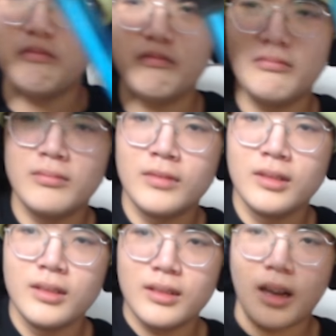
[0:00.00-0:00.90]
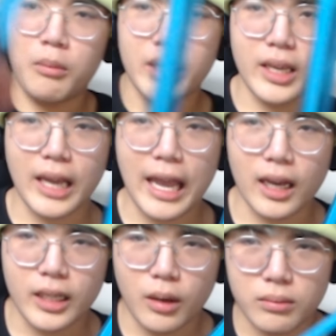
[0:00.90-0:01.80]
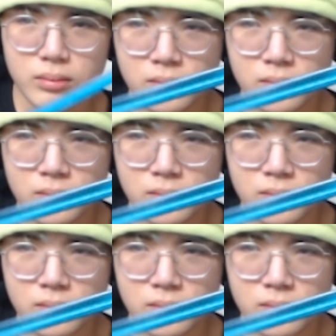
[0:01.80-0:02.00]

What? Có gì ghen hết, thấy không?